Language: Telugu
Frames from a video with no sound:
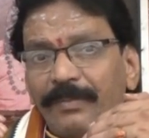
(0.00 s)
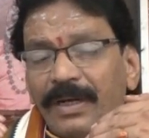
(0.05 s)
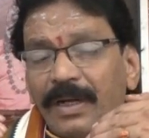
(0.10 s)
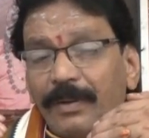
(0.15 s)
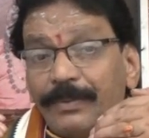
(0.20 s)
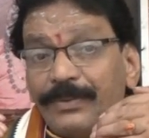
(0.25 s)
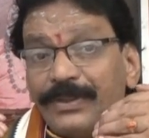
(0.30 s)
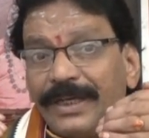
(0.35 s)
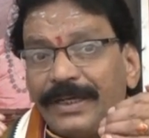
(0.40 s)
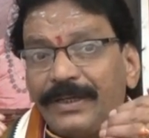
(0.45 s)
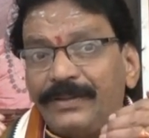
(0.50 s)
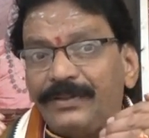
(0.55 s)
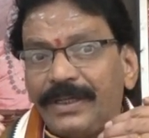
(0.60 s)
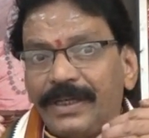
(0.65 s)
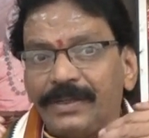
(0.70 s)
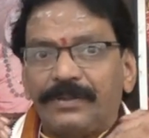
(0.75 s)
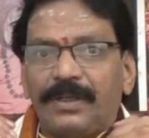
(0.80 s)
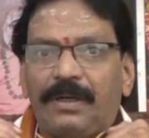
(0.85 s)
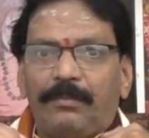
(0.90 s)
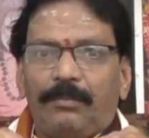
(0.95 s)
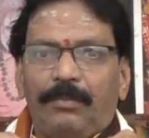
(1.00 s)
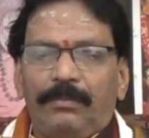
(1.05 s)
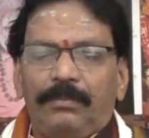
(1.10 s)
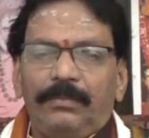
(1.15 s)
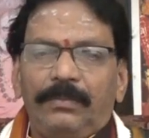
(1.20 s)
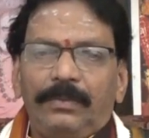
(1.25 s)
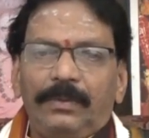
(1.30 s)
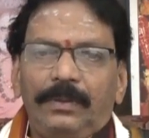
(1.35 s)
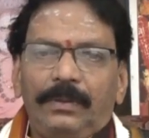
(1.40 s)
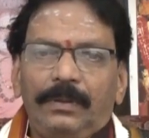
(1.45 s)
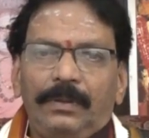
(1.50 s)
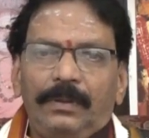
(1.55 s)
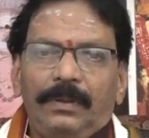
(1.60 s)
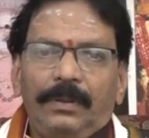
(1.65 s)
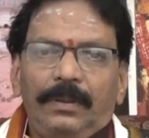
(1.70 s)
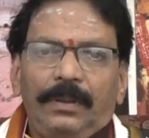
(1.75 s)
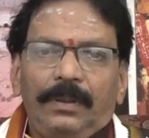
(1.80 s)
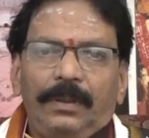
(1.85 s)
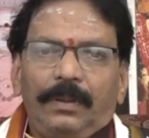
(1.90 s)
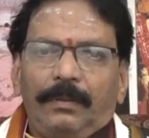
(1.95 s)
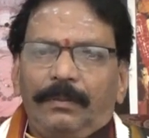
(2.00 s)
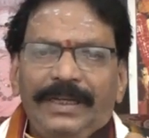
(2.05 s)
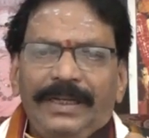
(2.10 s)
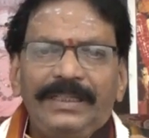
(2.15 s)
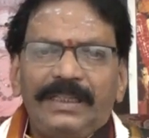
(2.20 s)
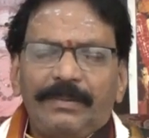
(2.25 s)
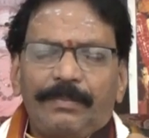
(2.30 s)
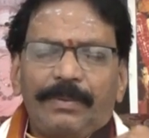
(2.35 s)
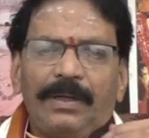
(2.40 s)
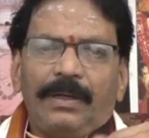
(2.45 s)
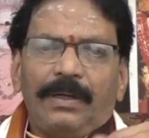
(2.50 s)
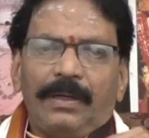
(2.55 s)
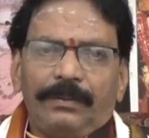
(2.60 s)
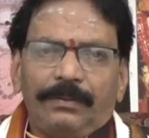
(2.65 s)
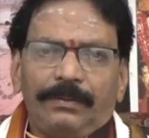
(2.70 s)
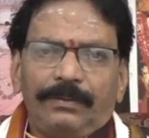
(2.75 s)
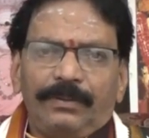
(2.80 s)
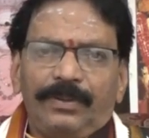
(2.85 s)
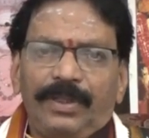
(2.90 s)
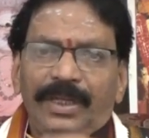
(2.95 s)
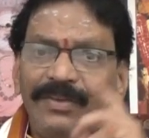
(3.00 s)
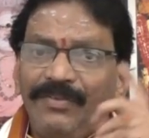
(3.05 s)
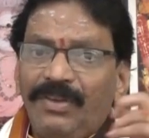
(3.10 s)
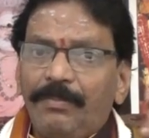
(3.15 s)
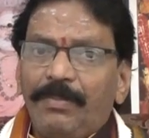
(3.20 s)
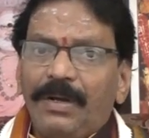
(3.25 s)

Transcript: మనం అభిషేకం చేస్తాం నేను చెప్పడం కాదు దేవి